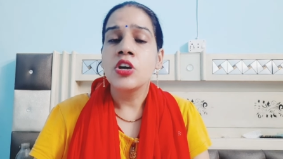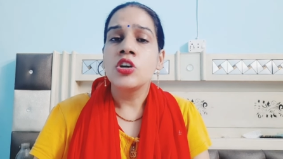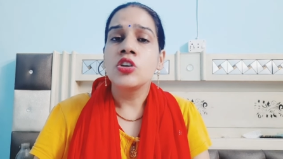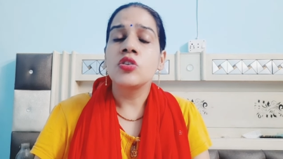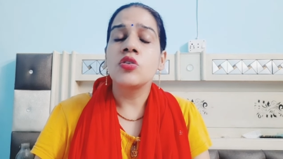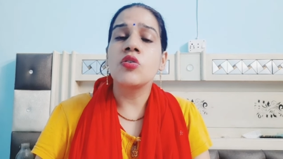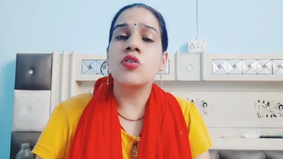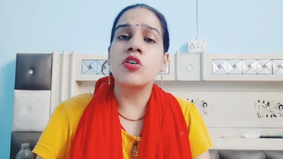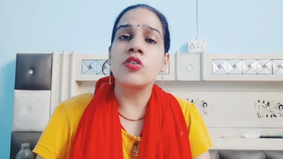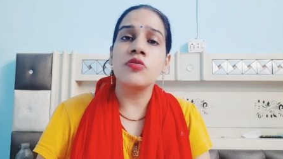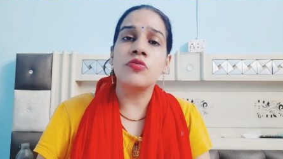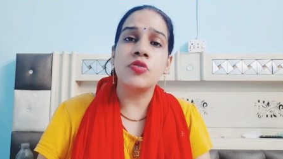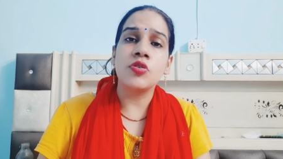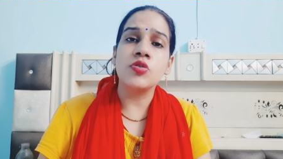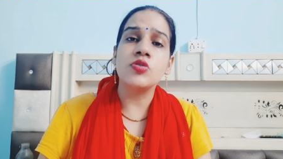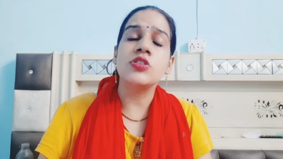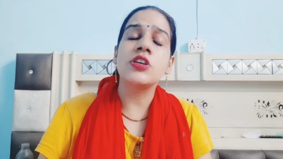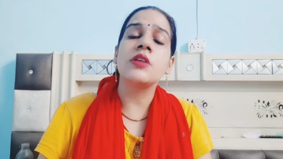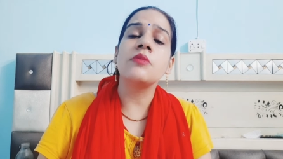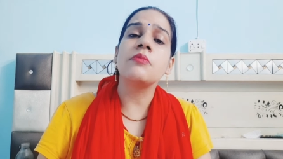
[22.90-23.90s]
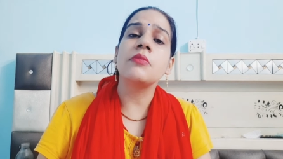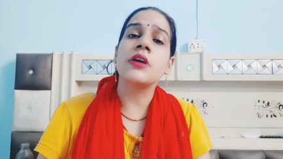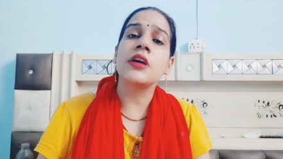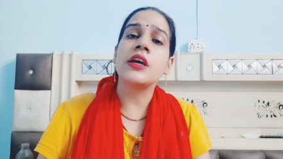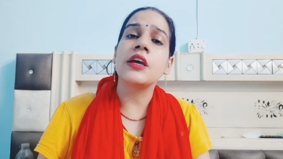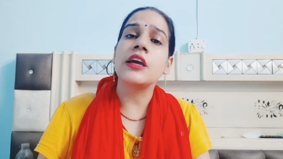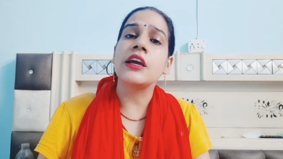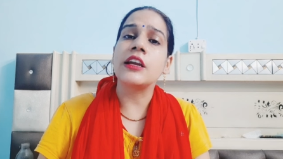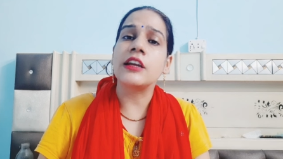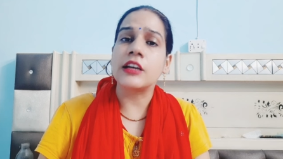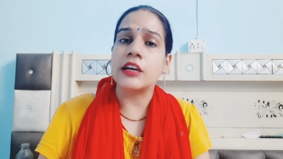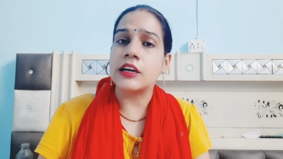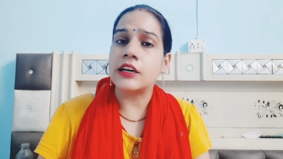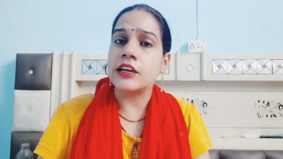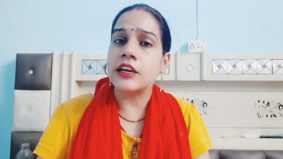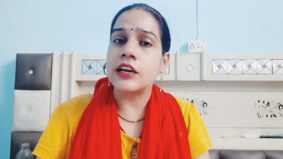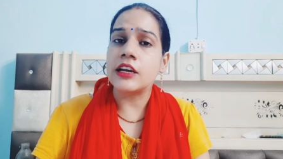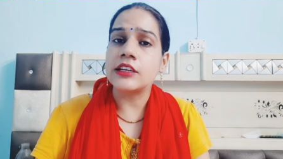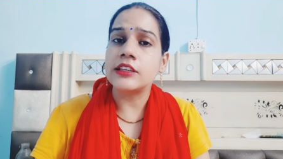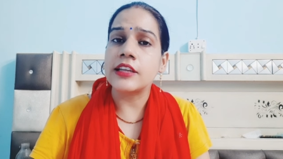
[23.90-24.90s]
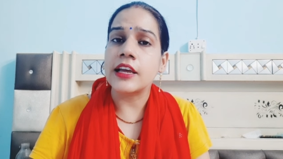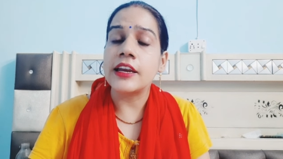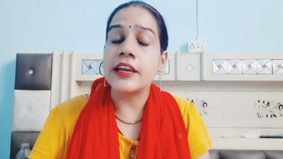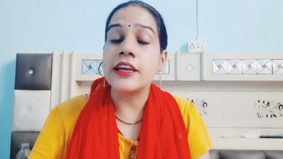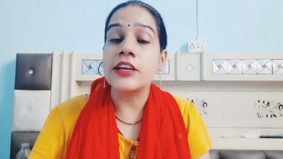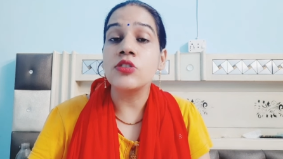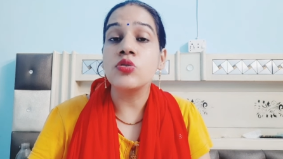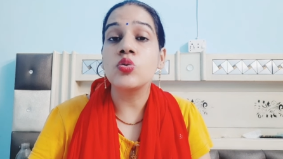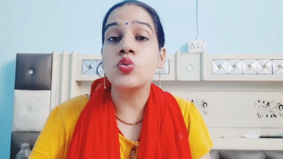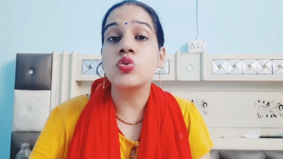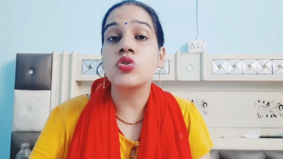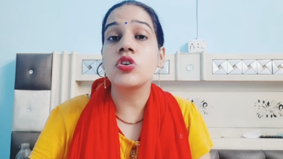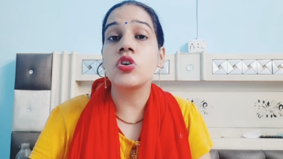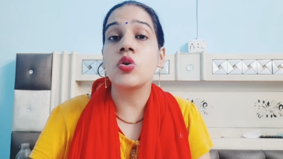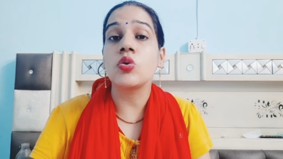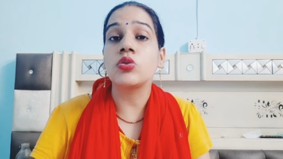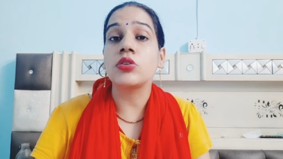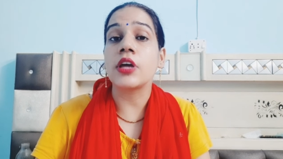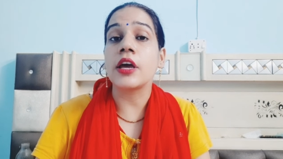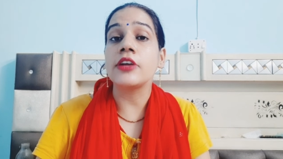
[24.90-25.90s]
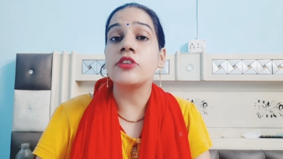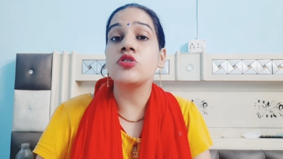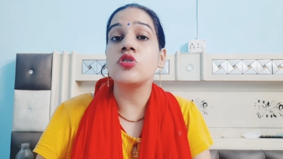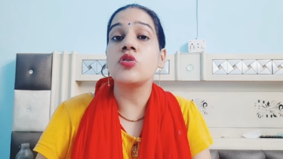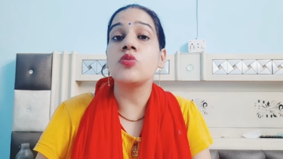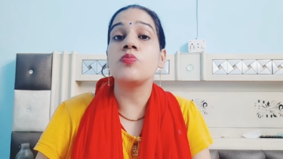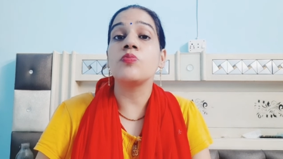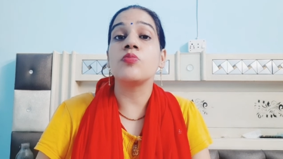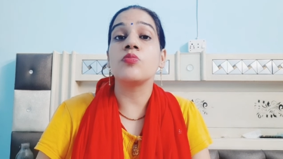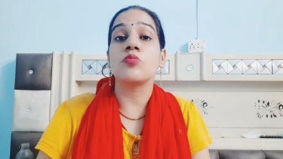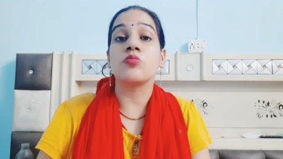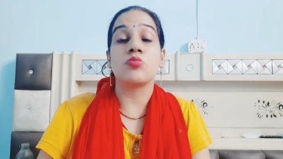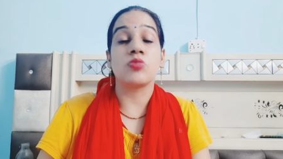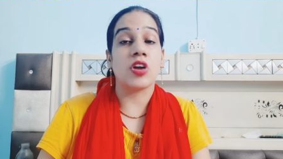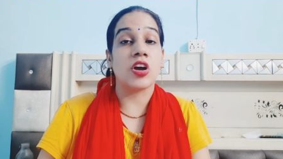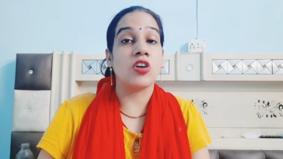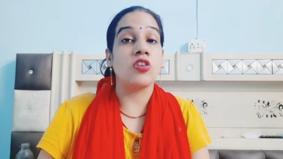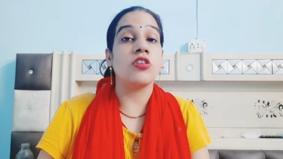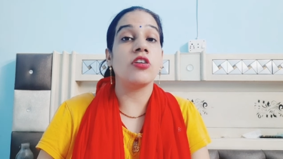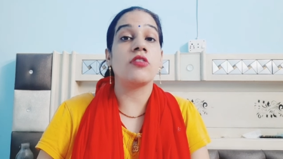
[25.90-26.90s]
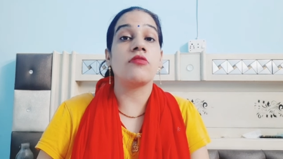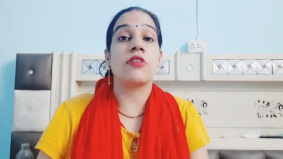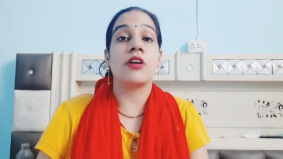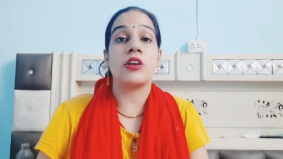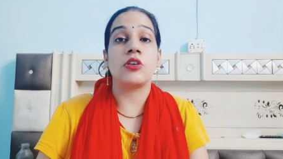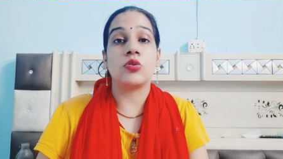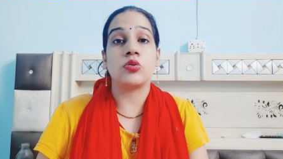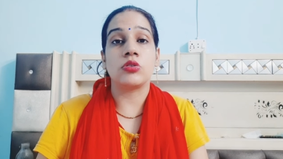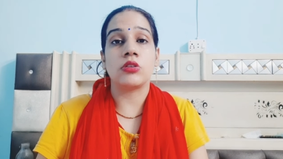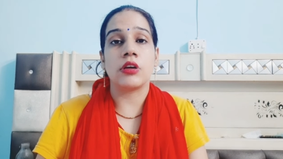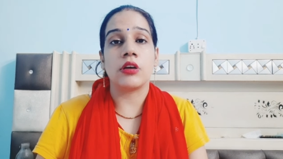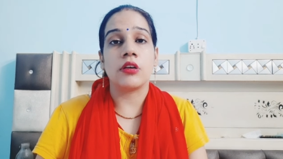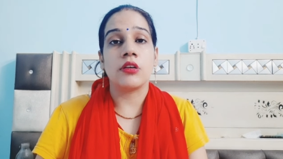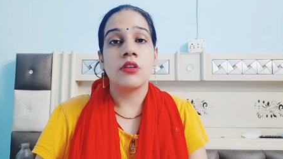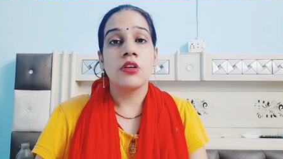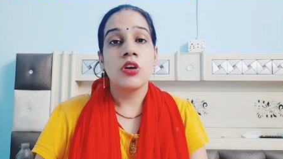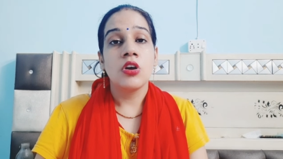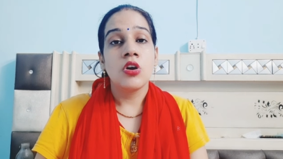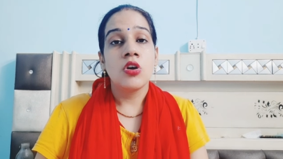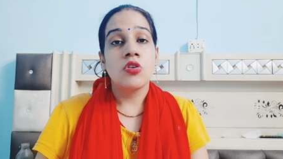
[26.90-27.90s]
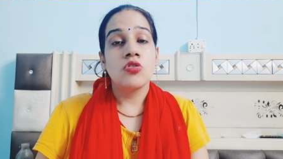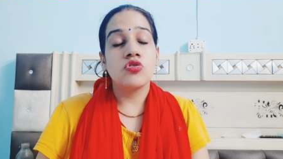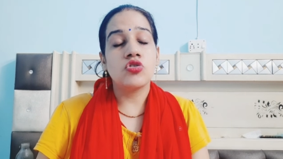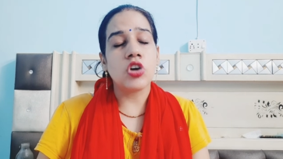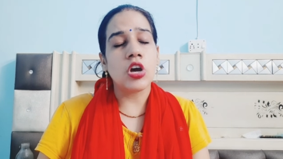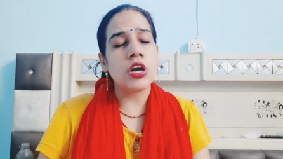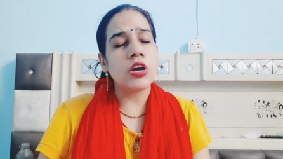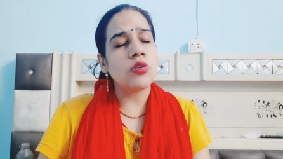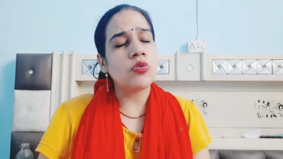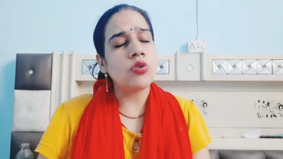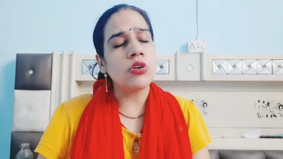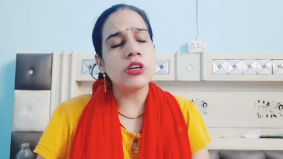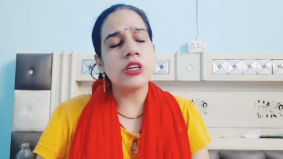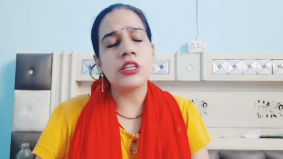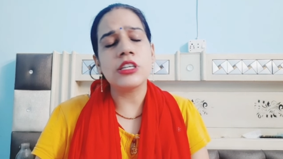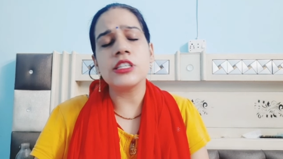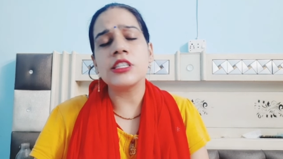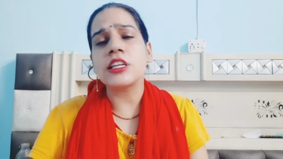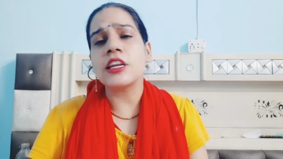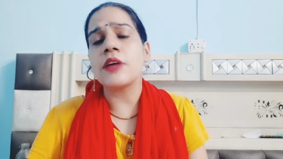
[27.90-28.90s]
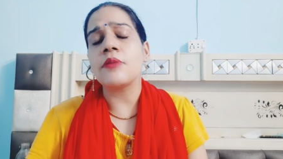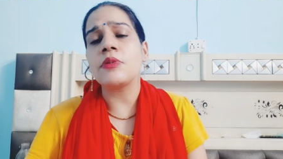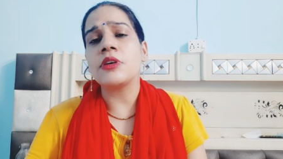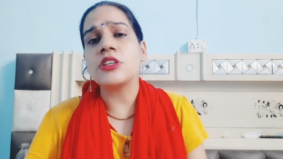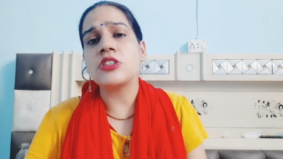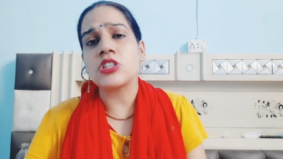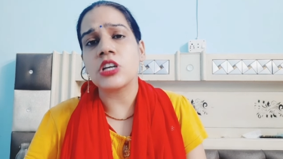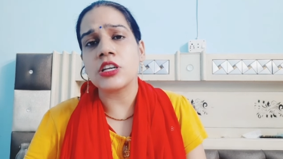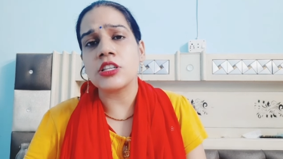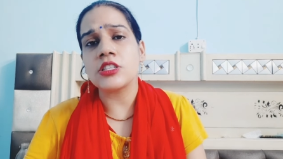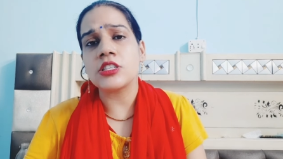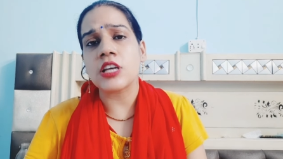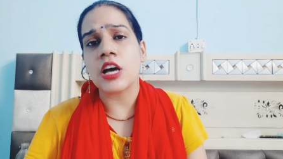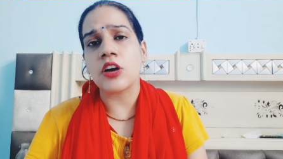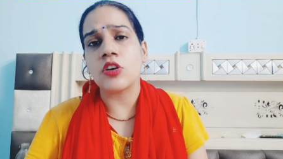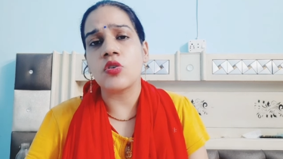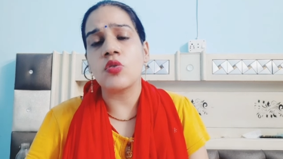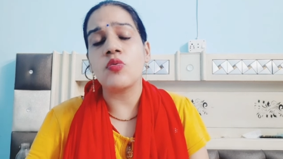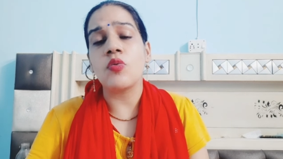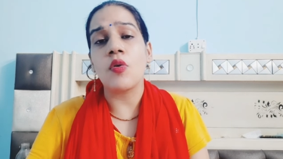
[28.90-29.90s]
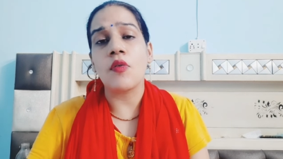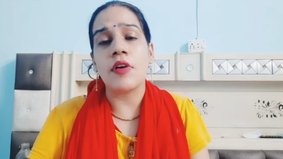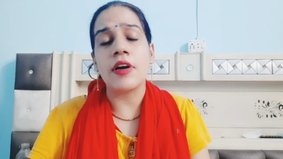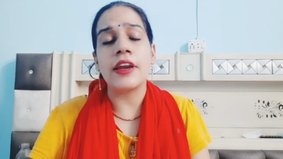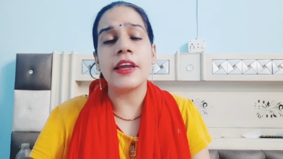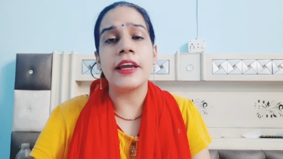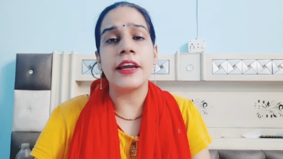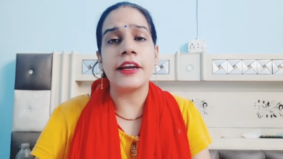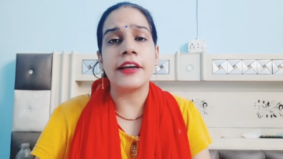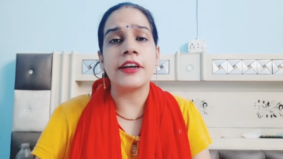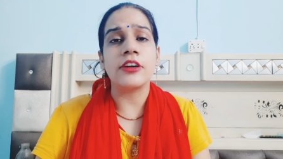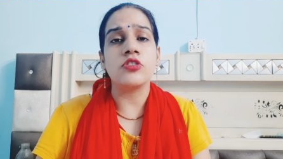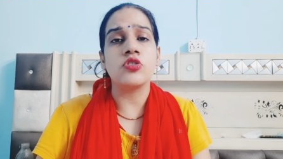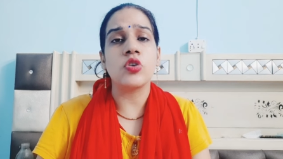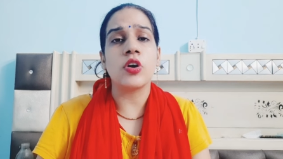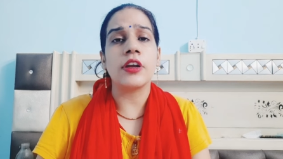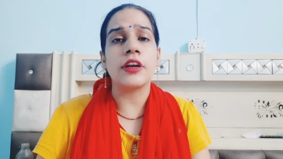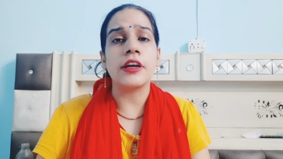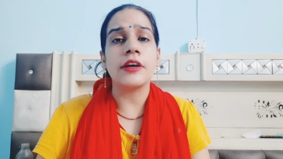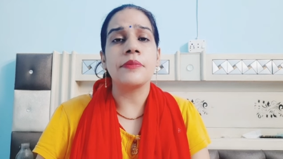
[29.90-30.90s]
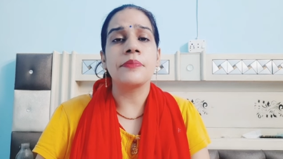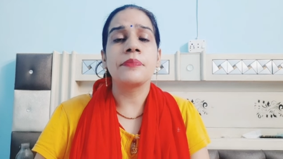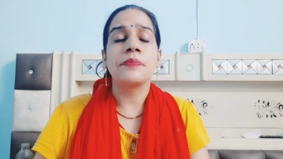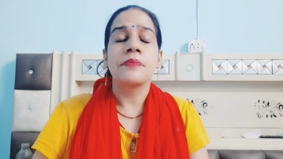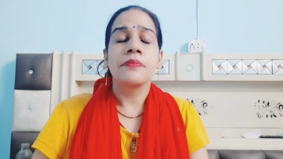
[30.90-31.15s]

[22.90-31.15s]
तो कन्फ्यूज़न में हेट करने लगता है लेकिन दूसरे होते हैं जो रेगुलर वाले होते हैं चाहे कोई कितना भी अच्छा इंसान हो वो वाले हेटर जो है ना